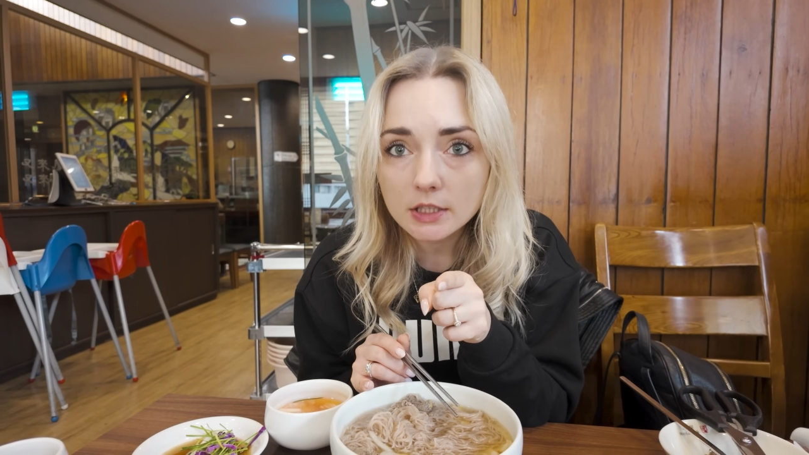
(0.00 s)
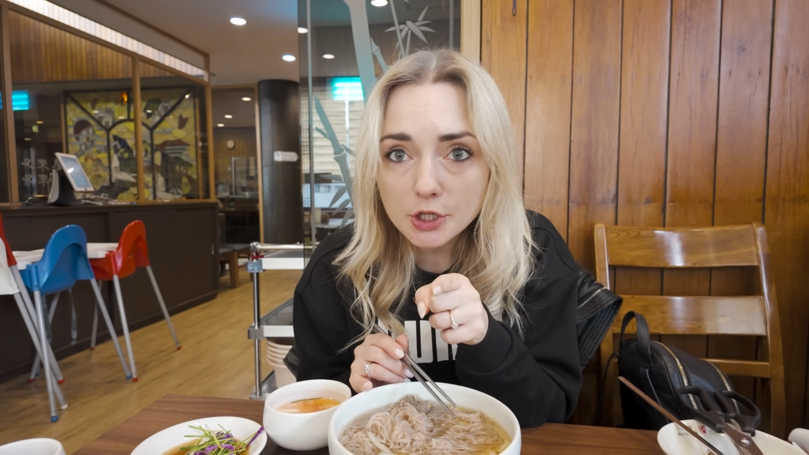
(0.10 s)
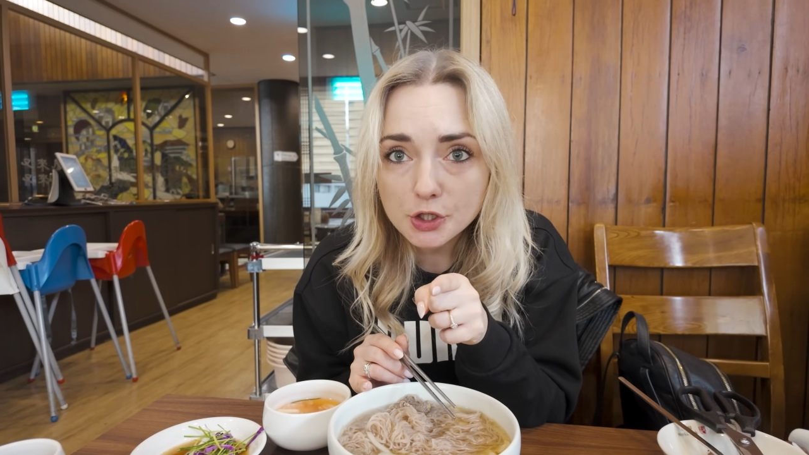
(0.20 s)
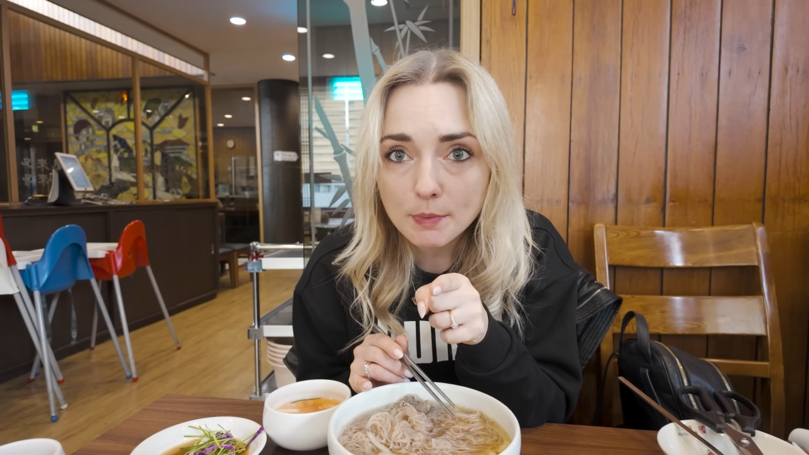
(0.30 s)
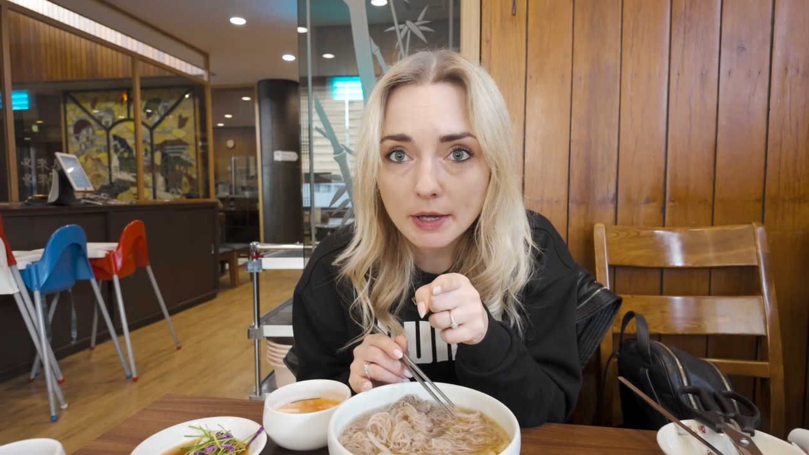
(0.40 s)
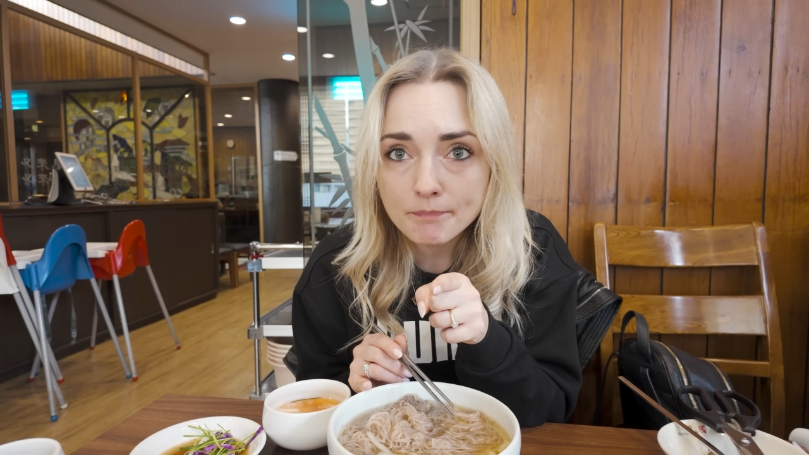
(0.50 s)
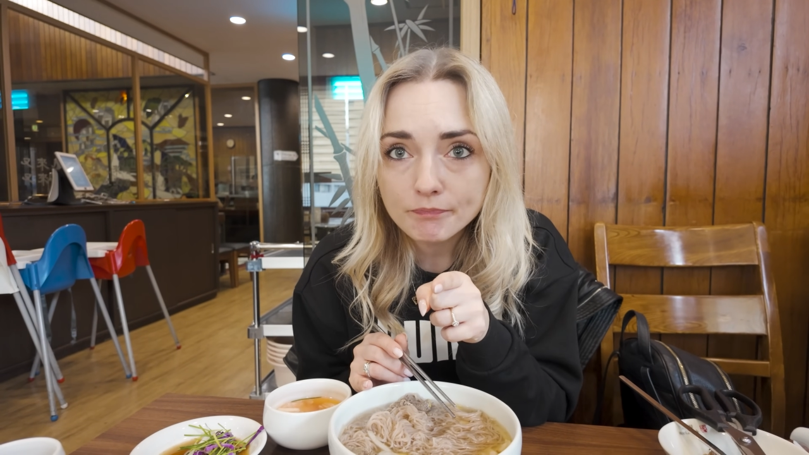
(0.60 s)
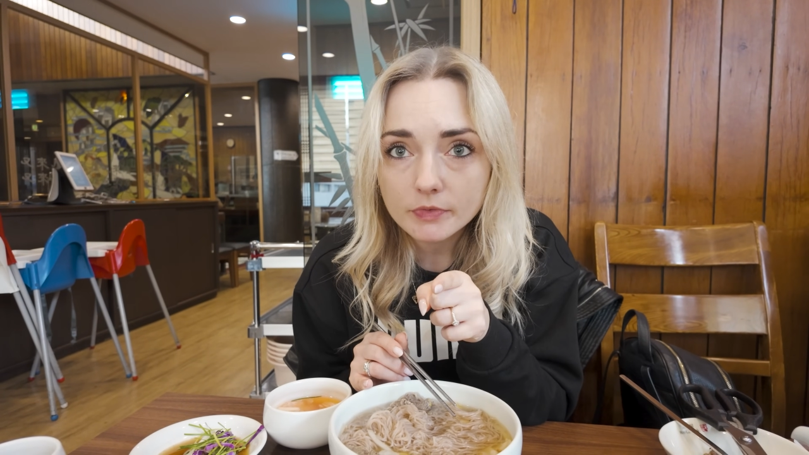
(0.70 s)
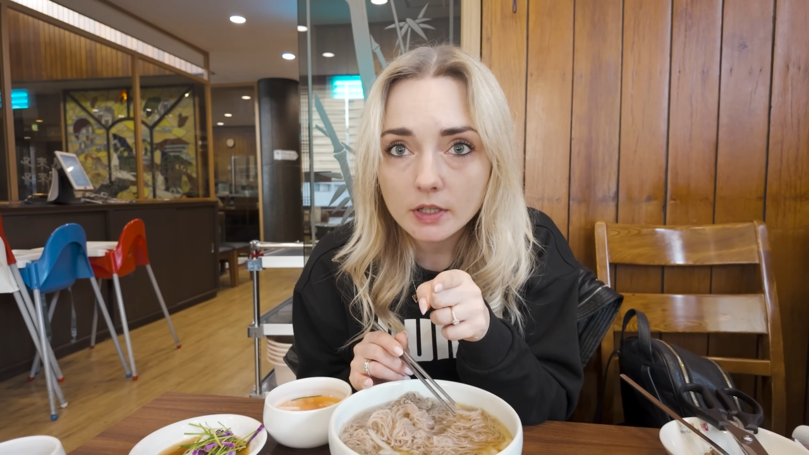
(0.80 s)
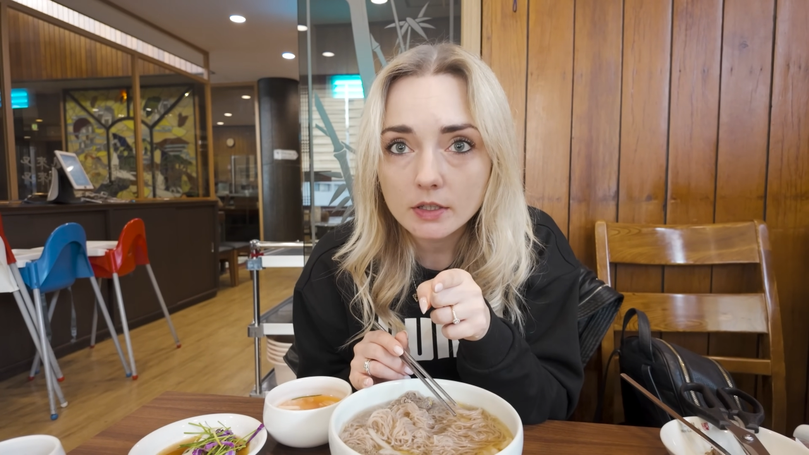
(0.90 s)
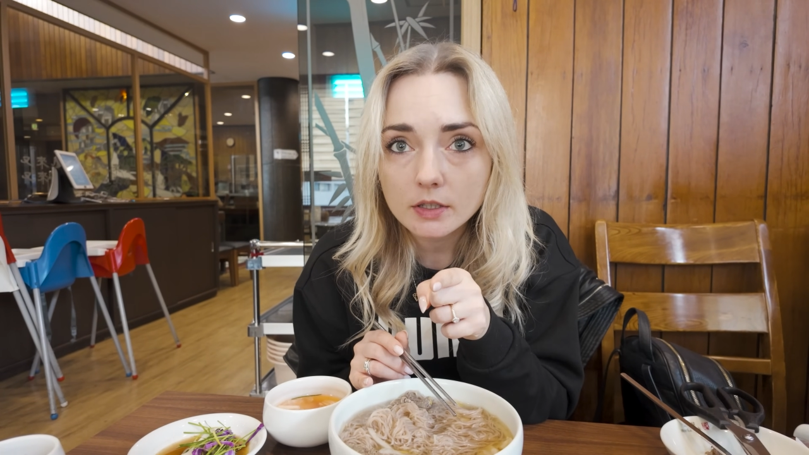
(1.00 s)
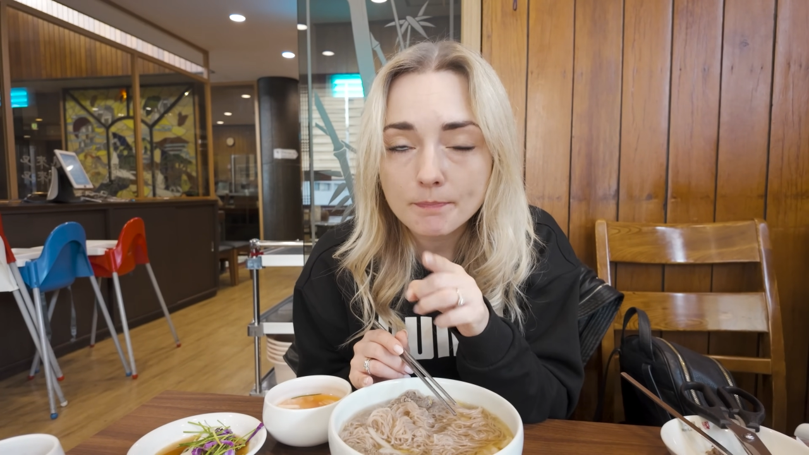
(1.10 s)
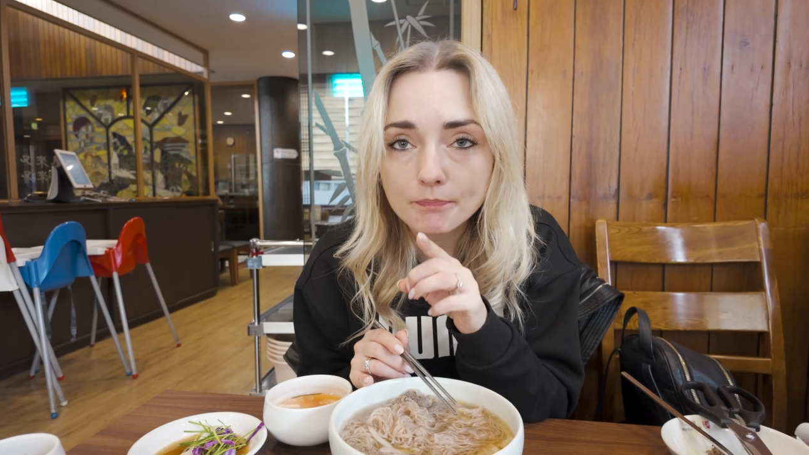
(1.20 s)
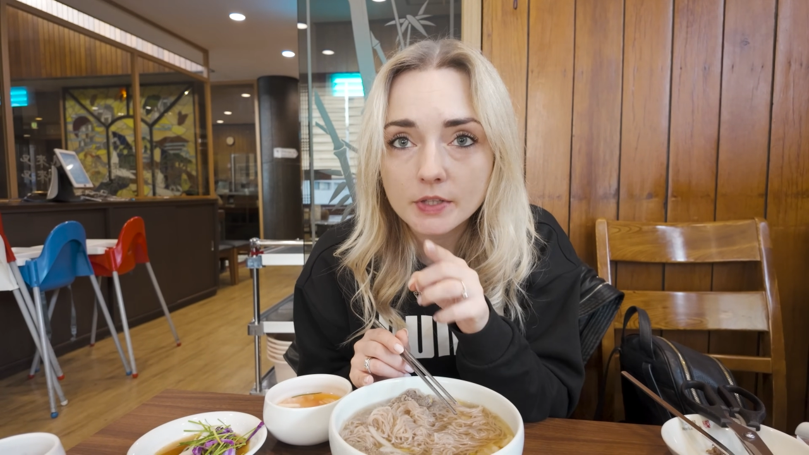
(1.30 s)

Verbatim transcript: Jedliśmy e,